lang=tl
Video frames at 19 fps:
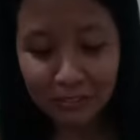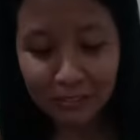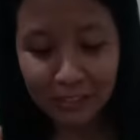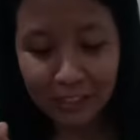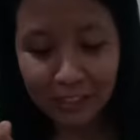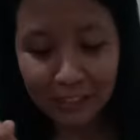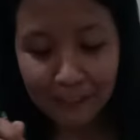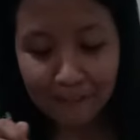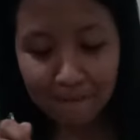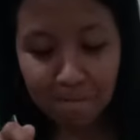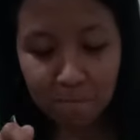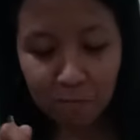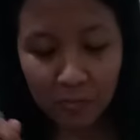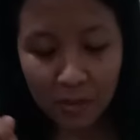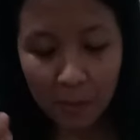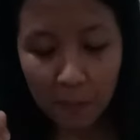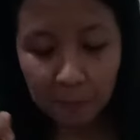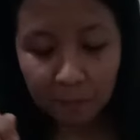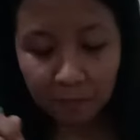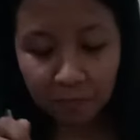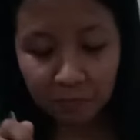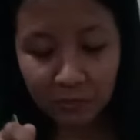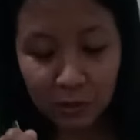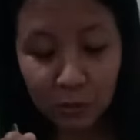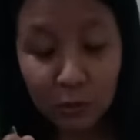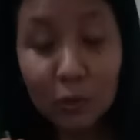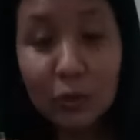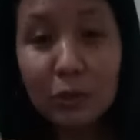ganun.
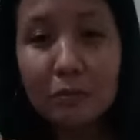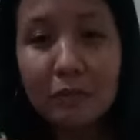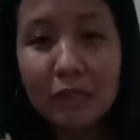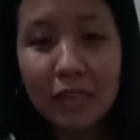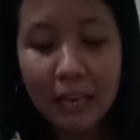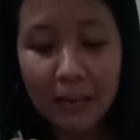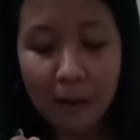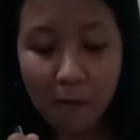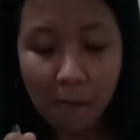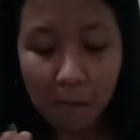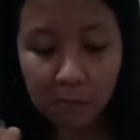Gutom lang.